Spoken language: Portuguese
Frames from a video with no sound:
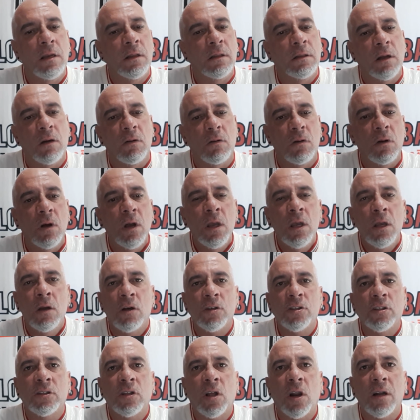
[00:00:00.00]
Então, eu
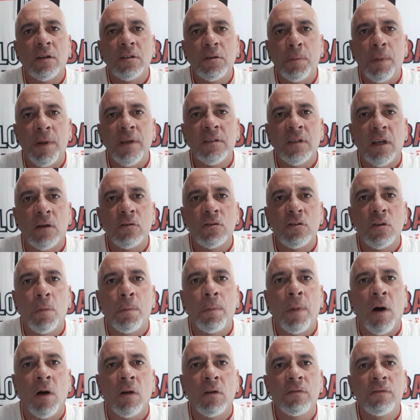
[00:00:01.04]
acho que tá na hora de pensar no São
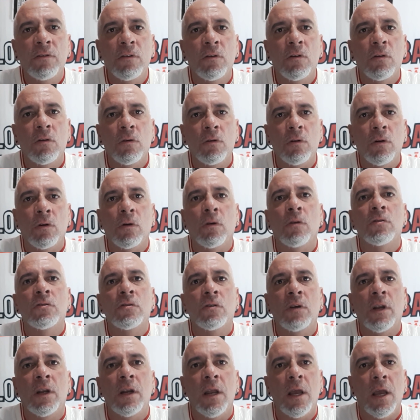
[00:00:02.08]
Paulo, viu, ô,
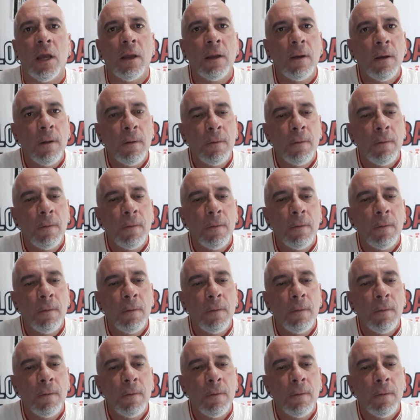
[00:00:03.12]
seu Nenê?